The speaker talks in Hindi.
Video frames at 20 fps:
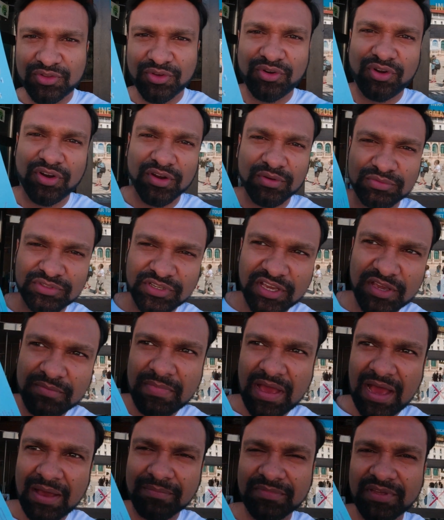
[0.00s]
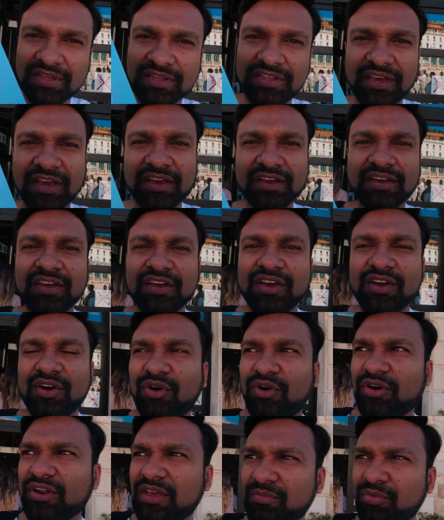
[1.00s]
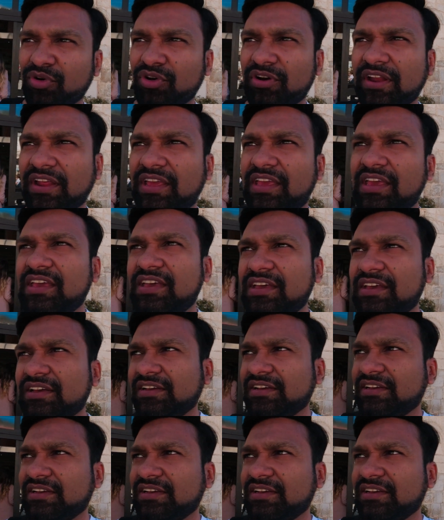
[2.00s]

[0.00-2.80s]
तो इन्होंने मुझे ये मैप दे दिया और ये बोल रही कि